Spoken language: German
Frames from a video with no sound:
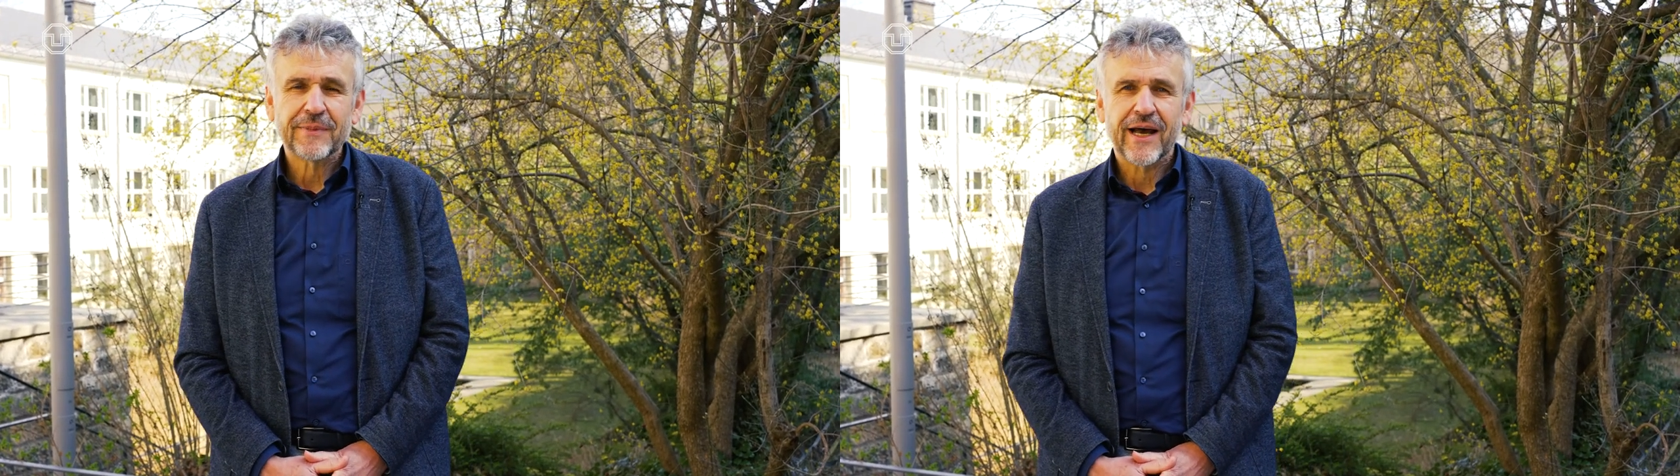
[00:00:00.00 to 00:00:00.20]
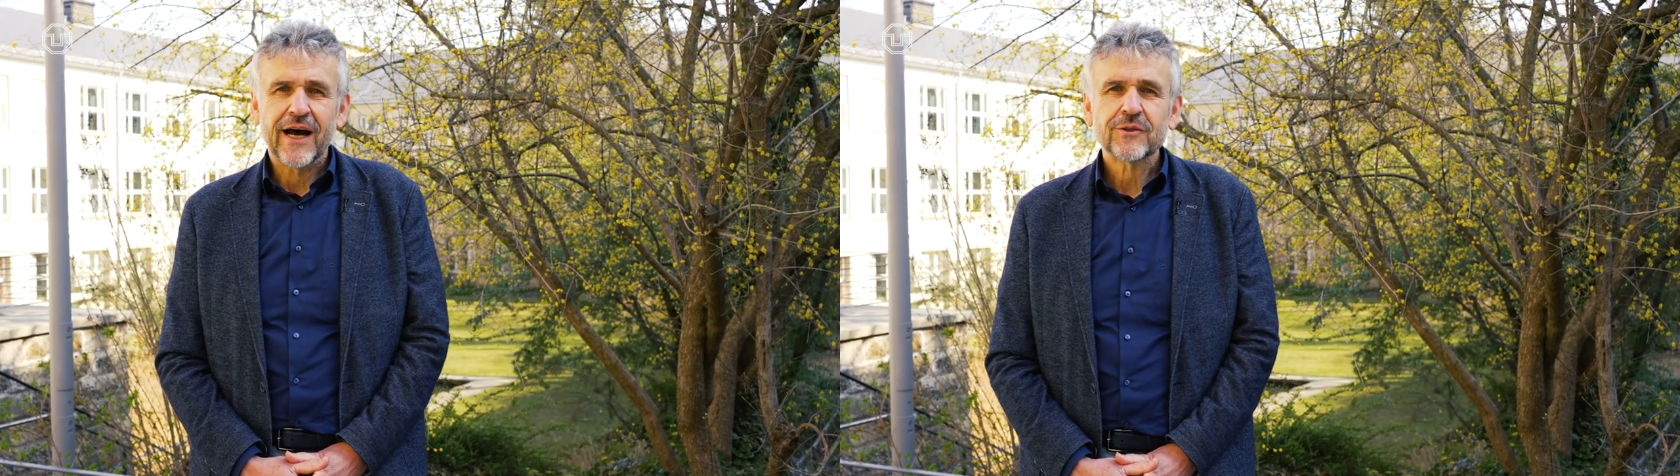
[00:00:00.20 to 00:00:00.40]

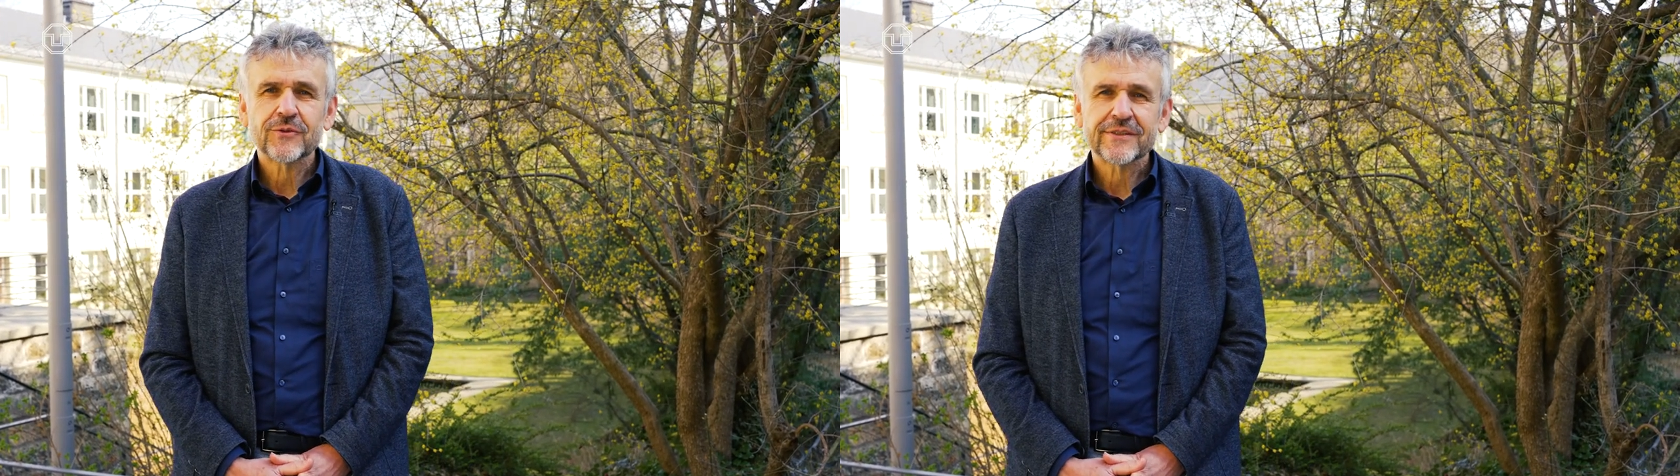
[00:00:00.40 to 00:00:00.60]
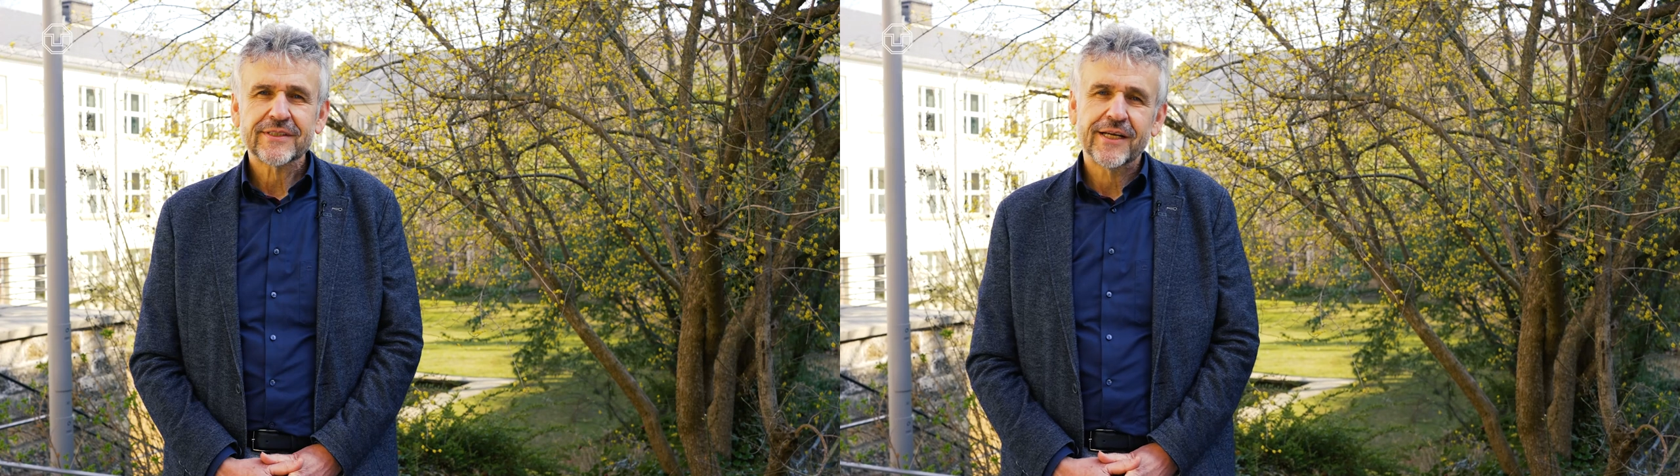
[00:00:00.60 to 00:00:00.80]

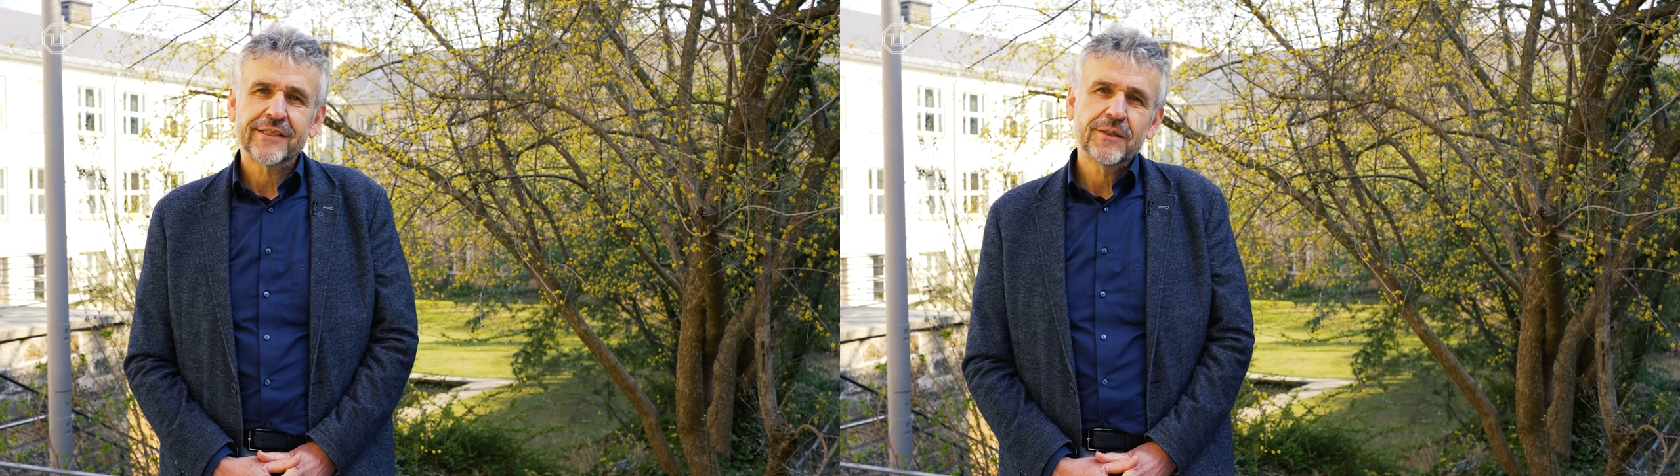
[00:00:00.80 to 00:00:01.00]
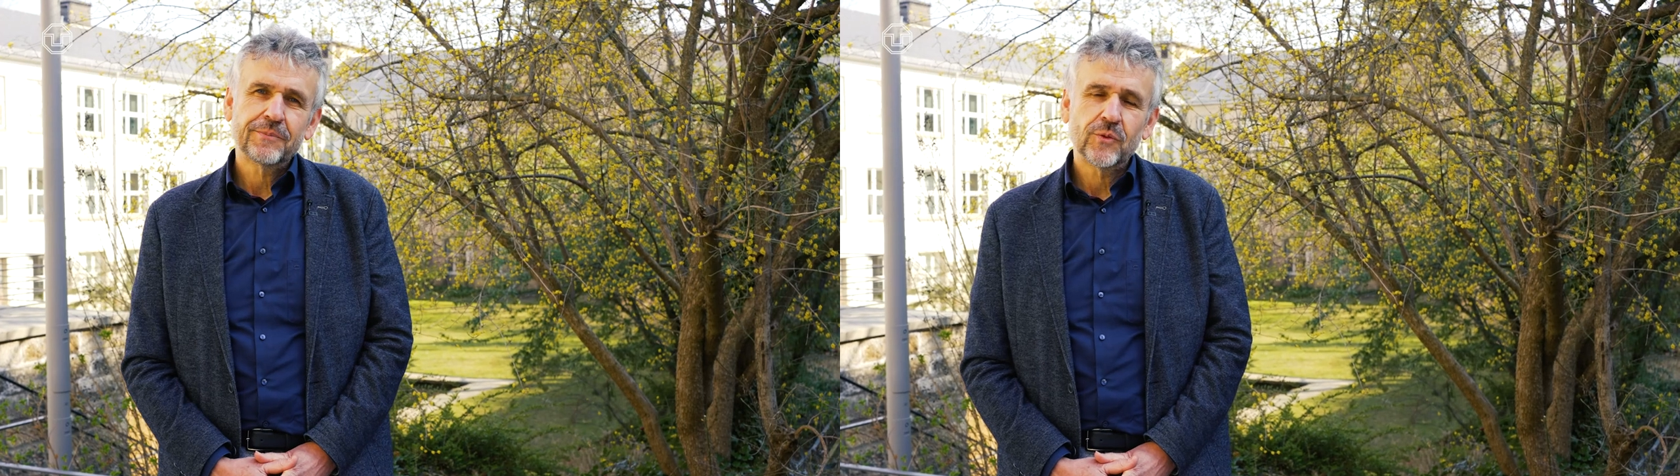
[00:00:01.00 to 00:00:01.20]

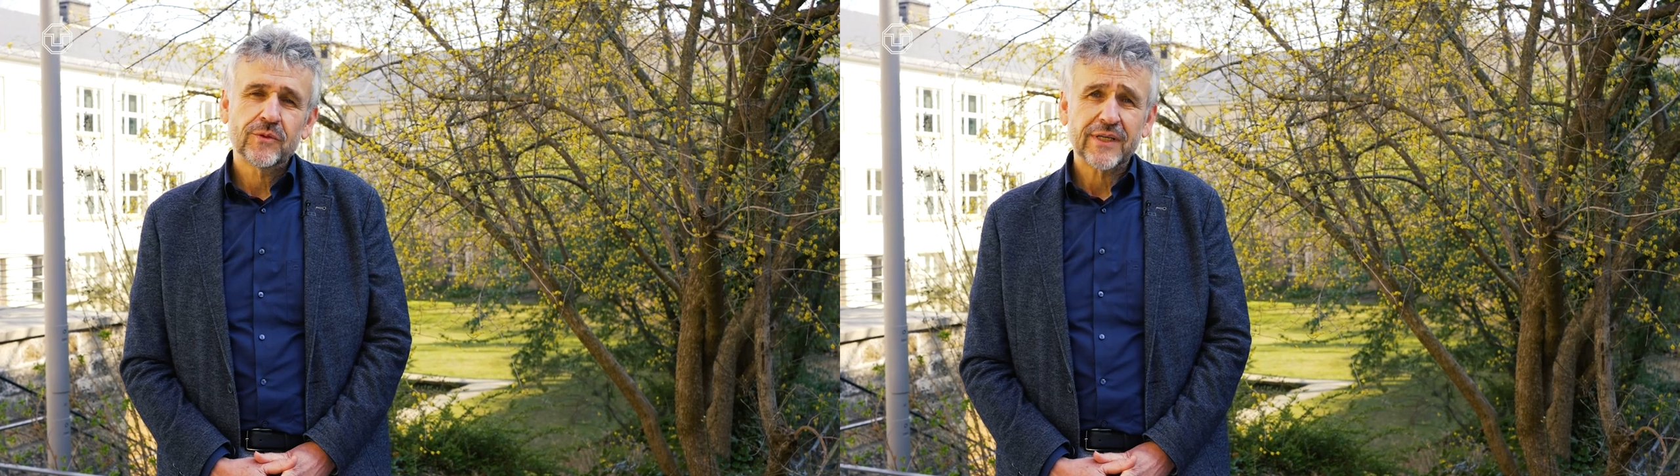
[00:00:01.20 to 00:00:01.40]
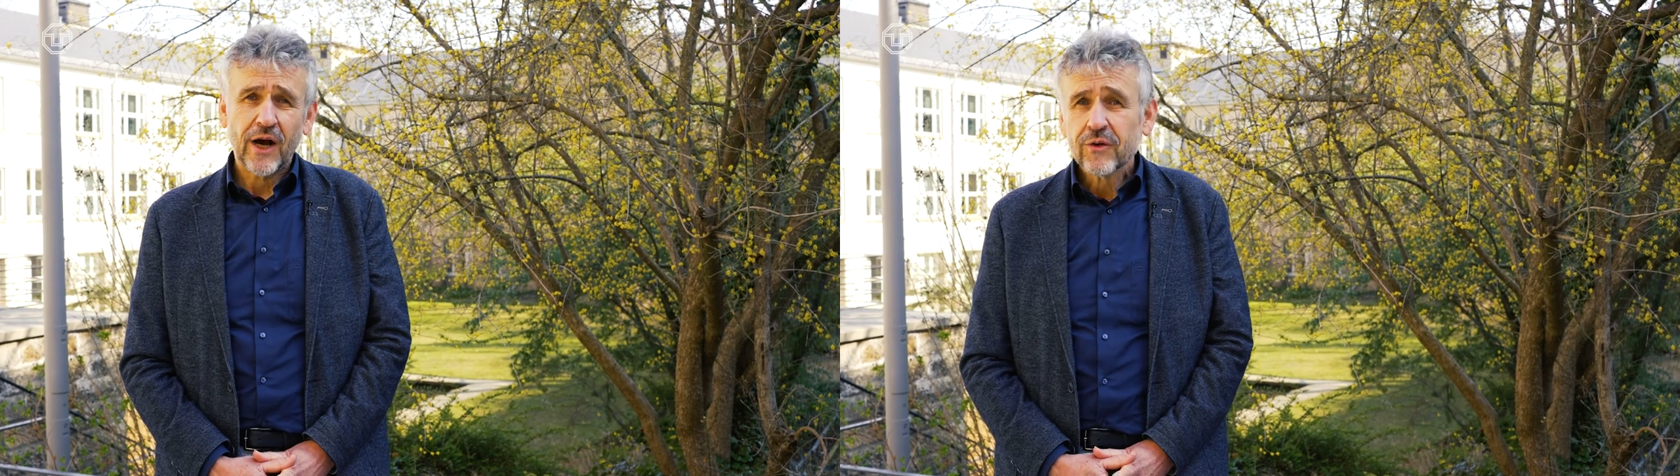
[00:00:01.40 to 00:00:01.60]

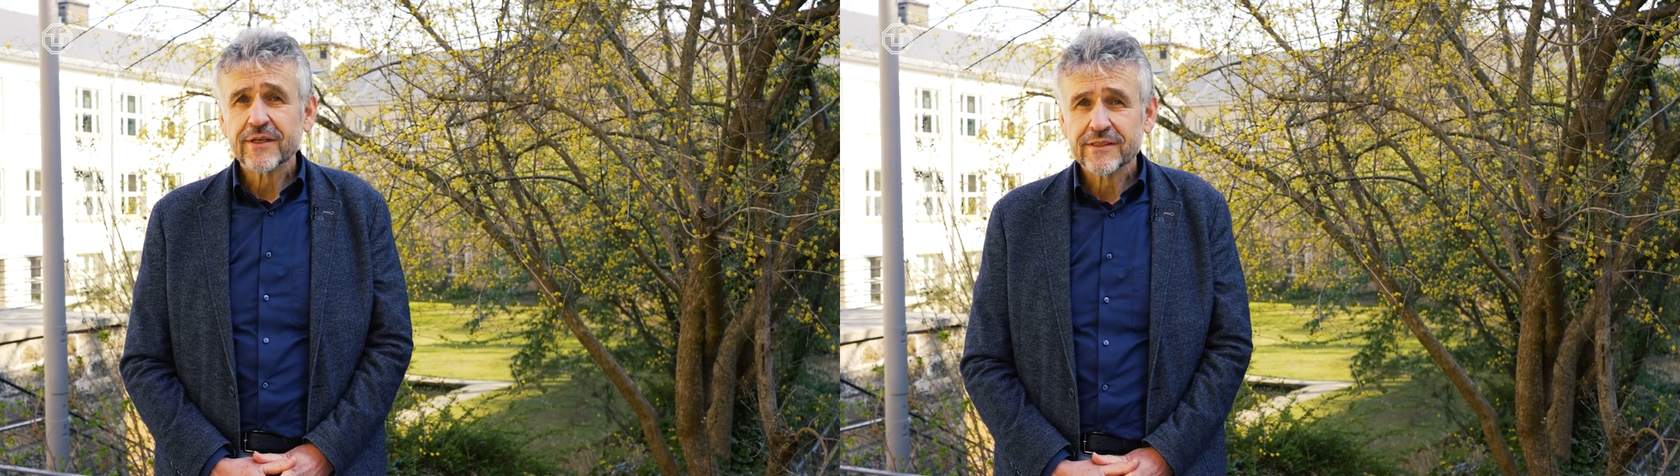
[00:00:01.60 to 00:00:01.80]
Beratungsangebot auch in